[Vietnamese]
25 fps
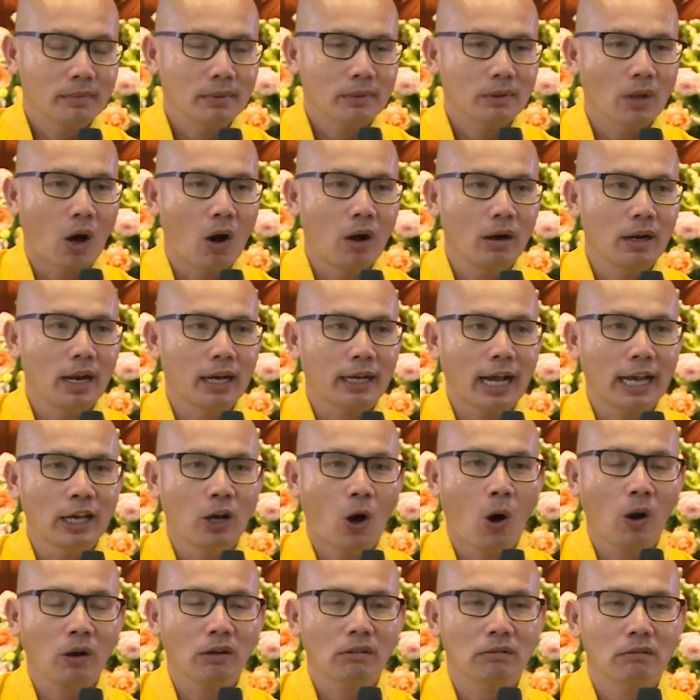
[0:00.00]
Đó là cái
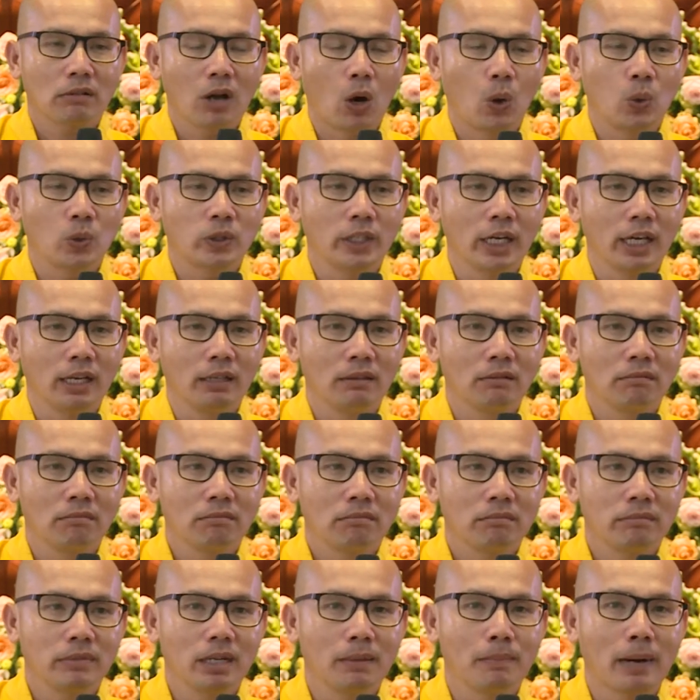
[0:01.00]
hot đầu tiên.
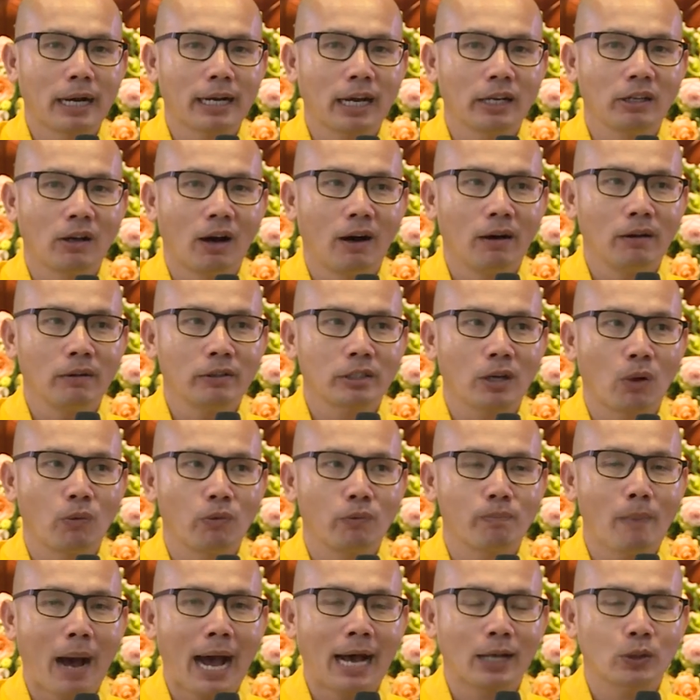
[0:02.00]
Nhưng mà cái đó
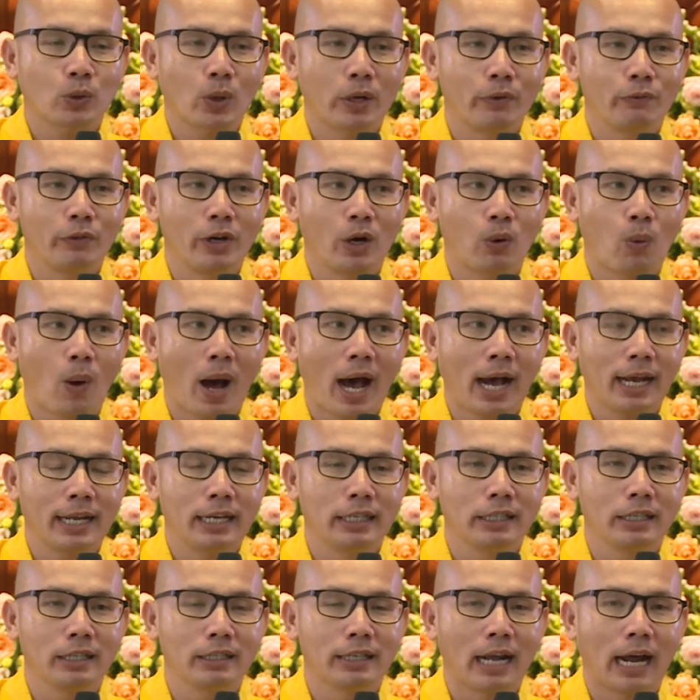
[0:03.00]
trong 3 tuần vừa qua
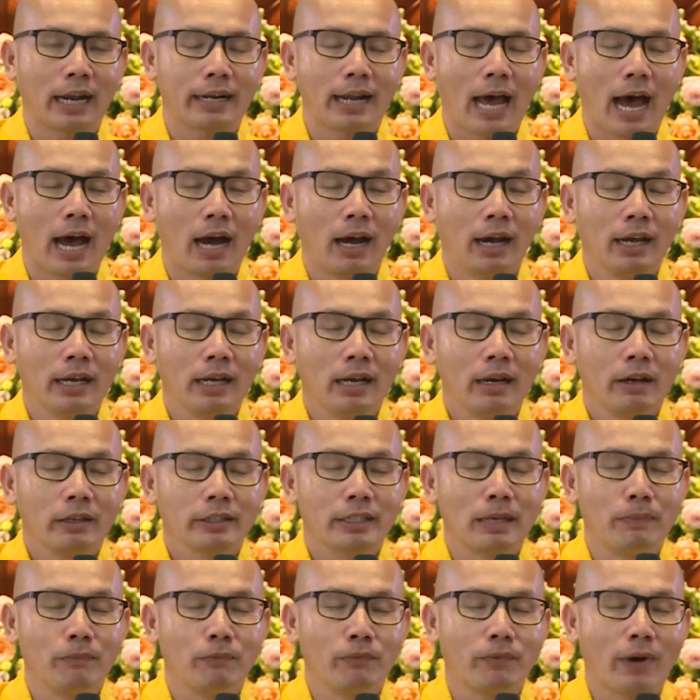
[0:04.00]
hình như đã
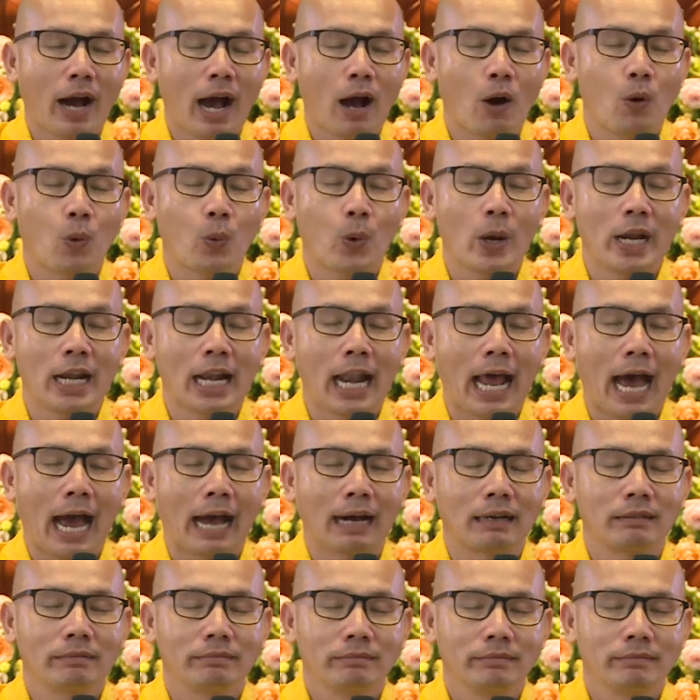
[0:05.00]
chìm vào quên lãng.